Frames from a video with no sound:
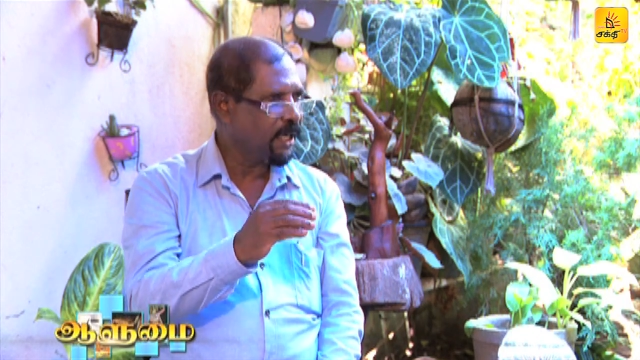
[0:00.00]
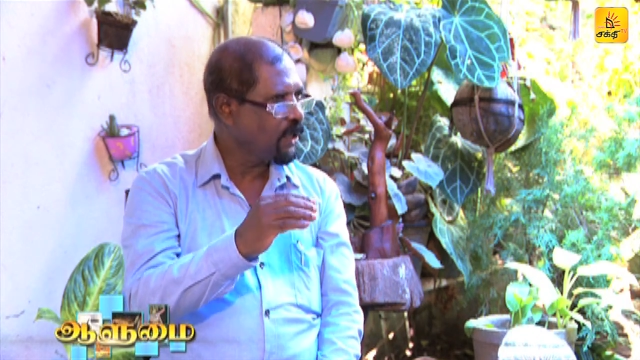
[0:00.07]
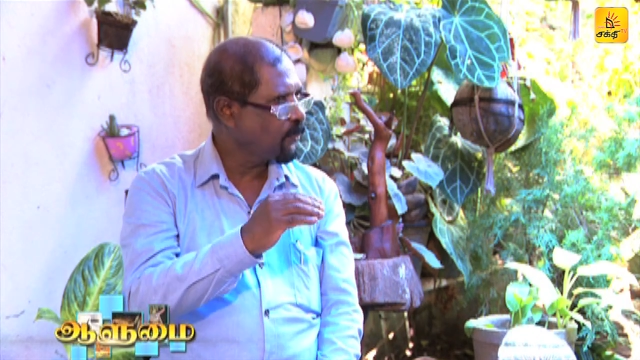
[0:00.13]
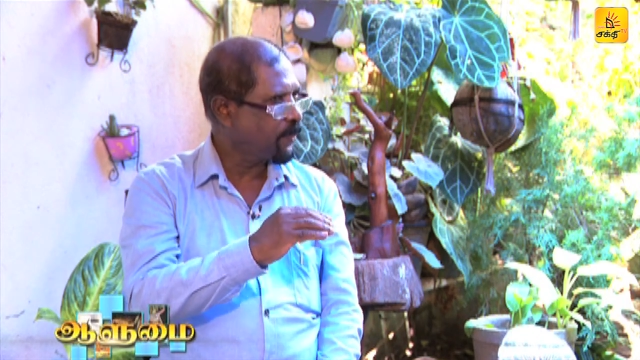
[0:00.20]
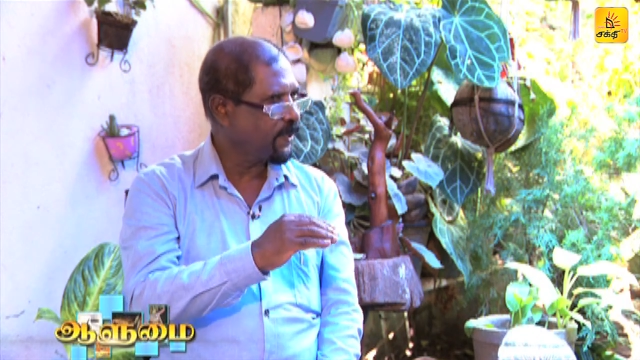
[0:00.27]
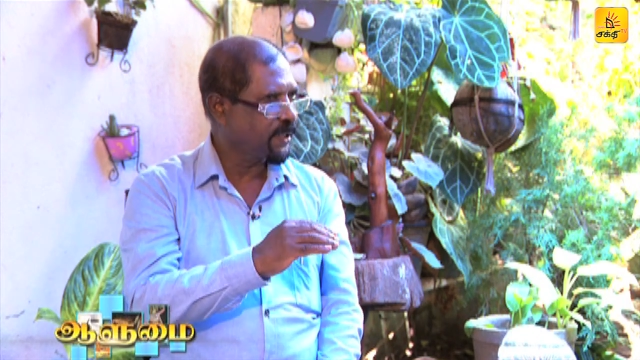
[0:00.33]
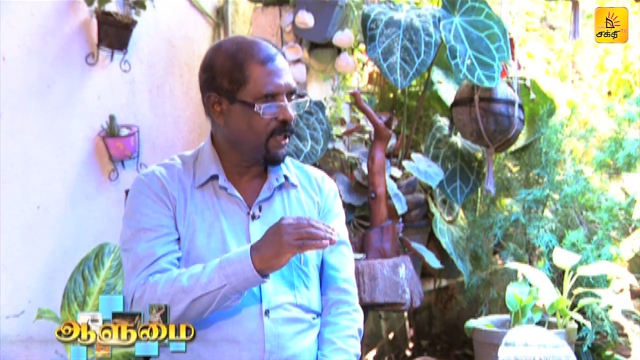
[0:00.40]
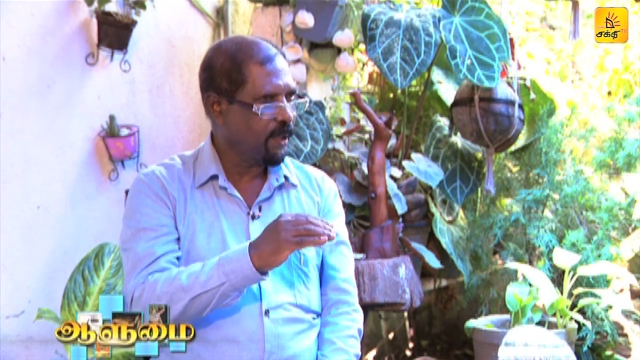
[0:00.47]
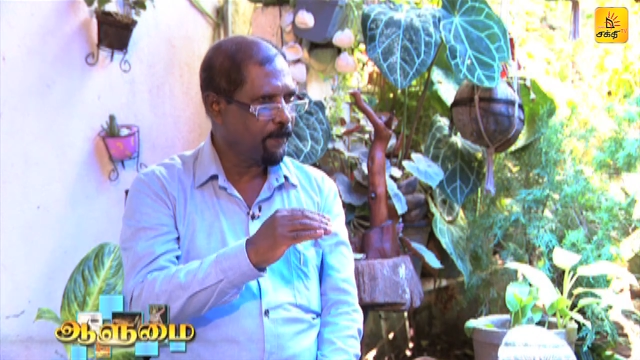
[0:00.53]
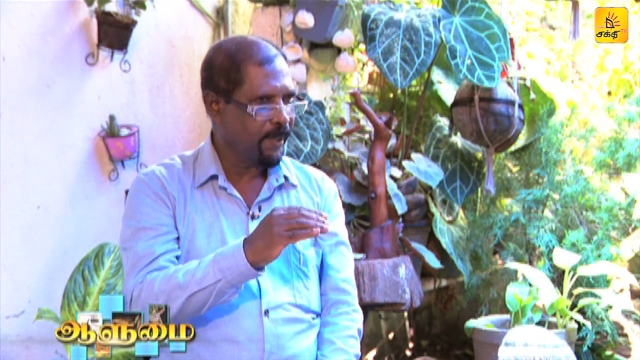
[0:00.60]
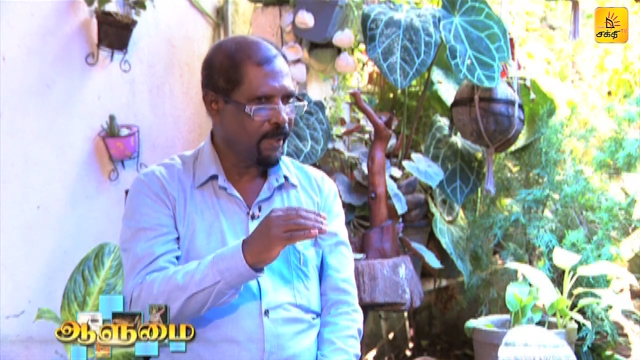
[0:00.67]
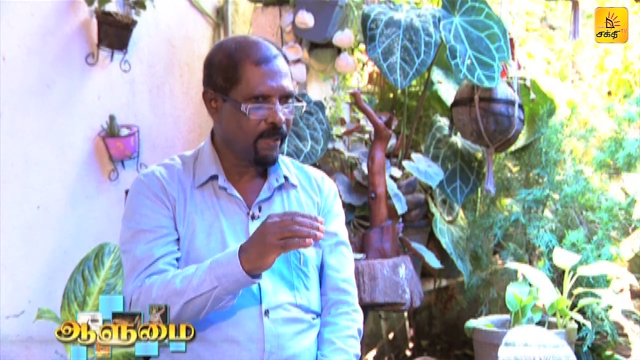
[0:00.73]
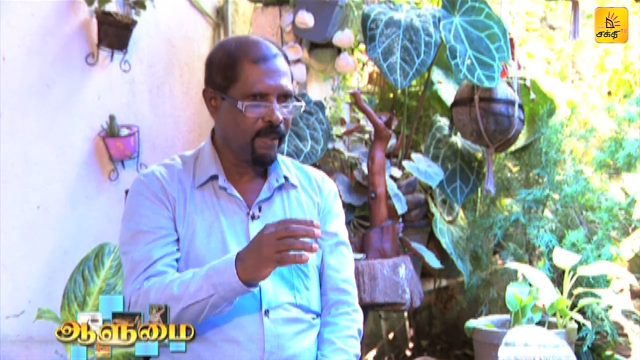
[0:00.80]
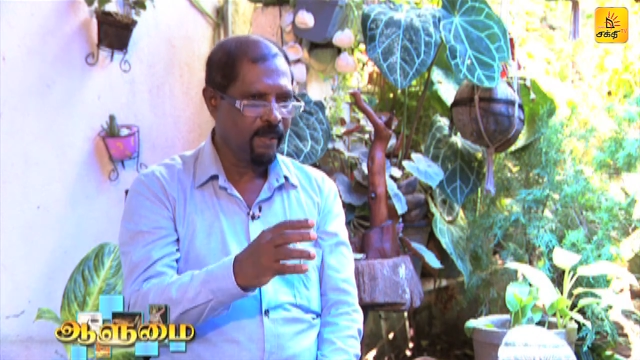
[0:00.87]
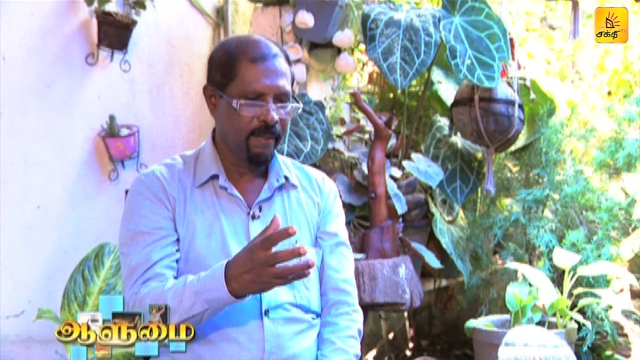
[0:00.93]

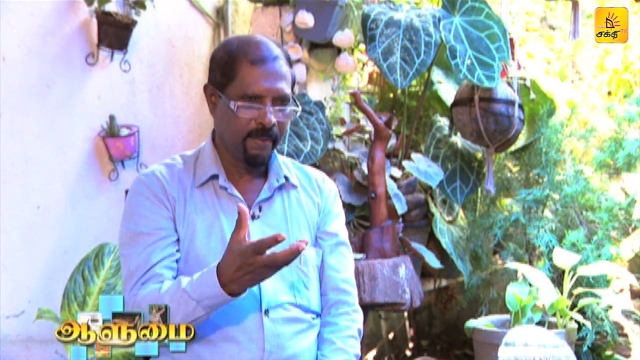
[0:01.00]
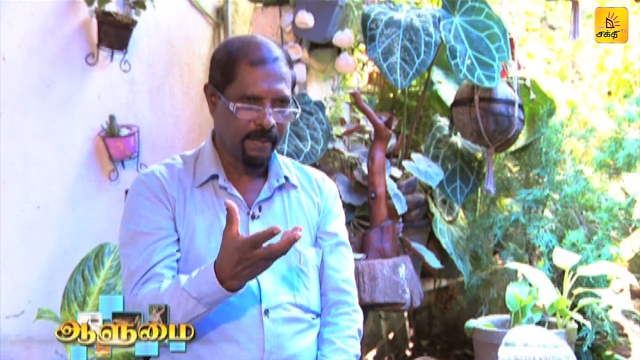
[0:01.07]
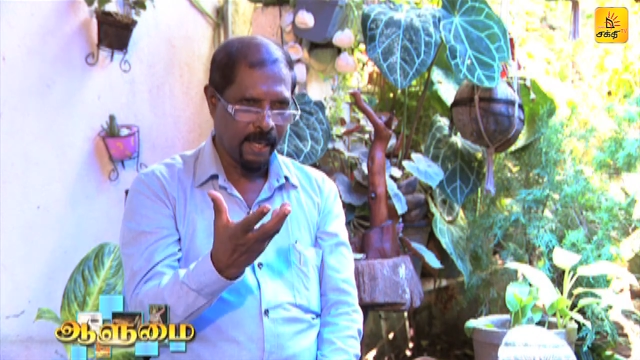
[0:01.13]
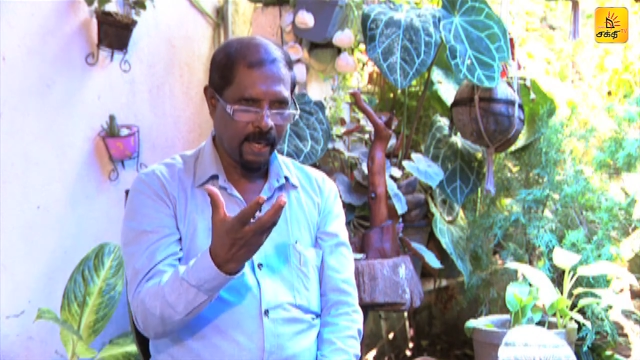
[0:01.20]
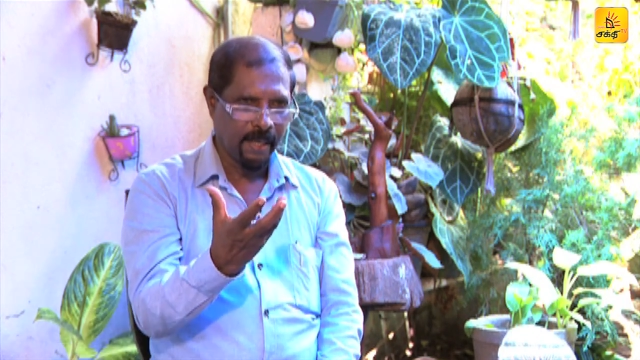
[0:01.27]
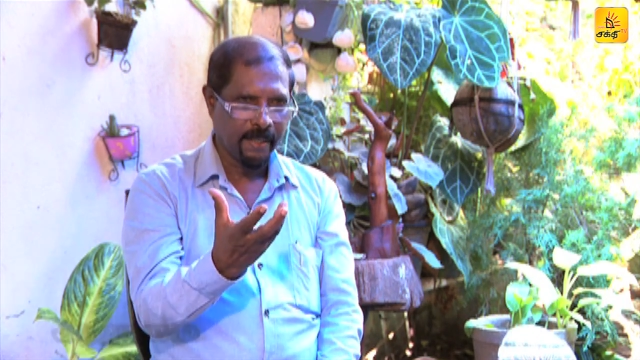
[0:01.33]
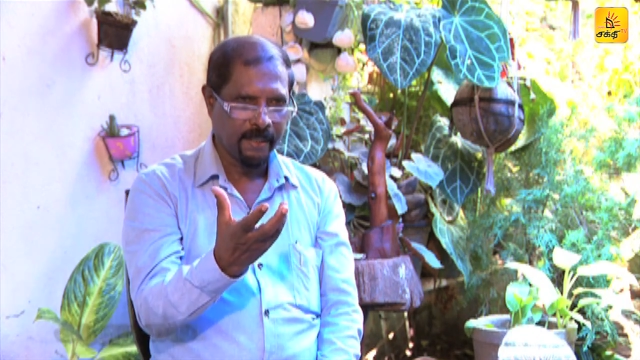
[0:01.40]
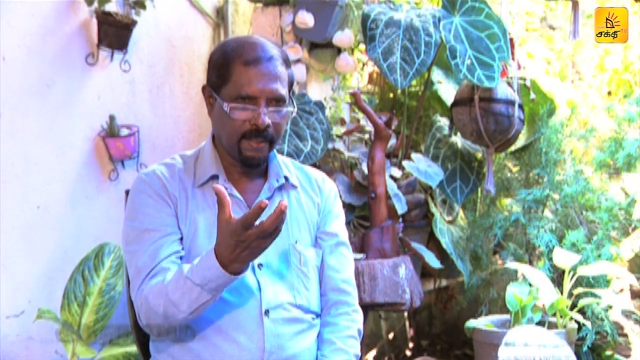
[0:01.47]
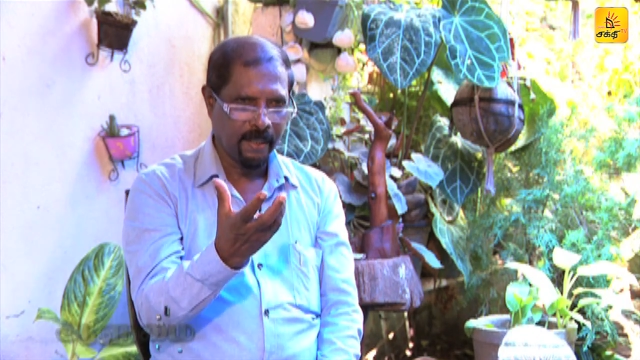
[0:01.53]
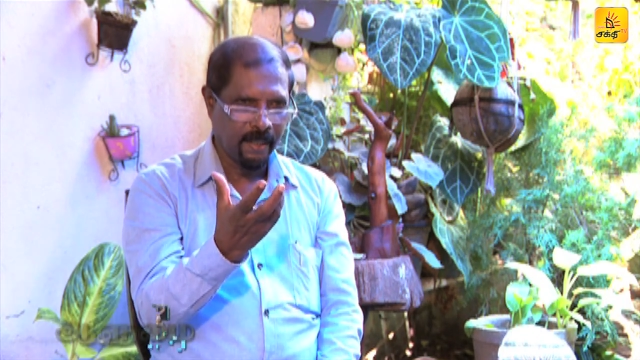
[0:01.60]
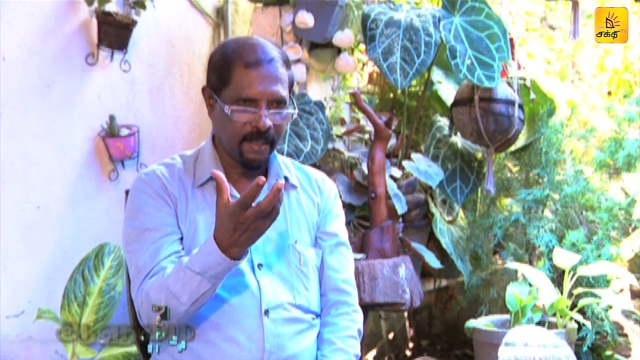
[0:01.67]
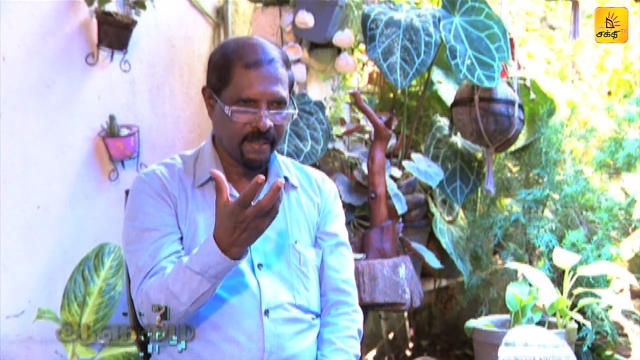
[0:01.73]
கேள்விப்பட்டிருப்பீர்கள் நாடக